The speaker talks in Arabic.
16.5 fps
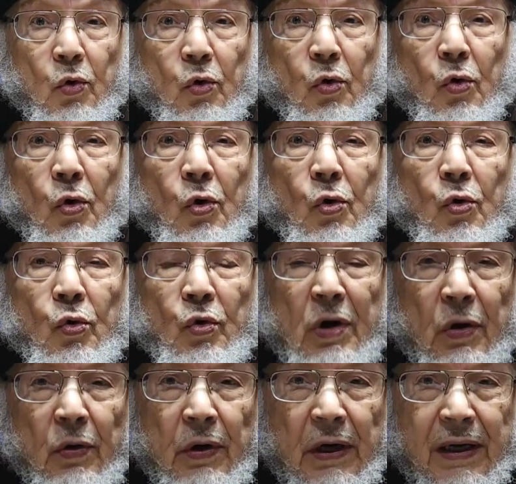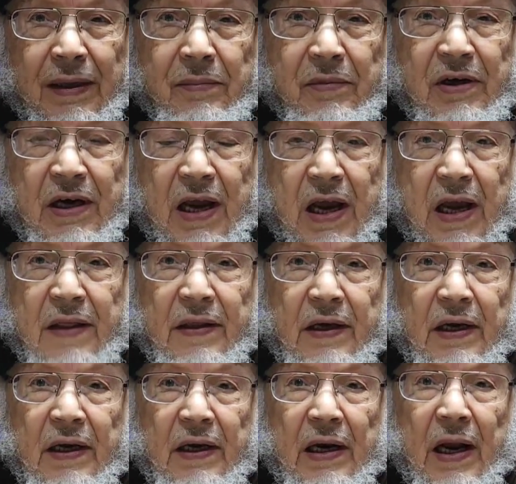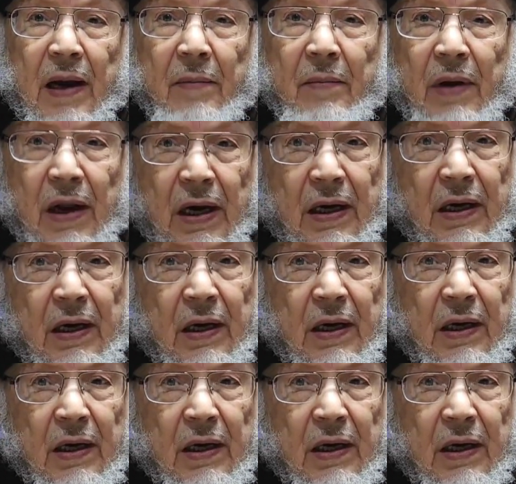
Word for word: كل نوع من هذه الأعمال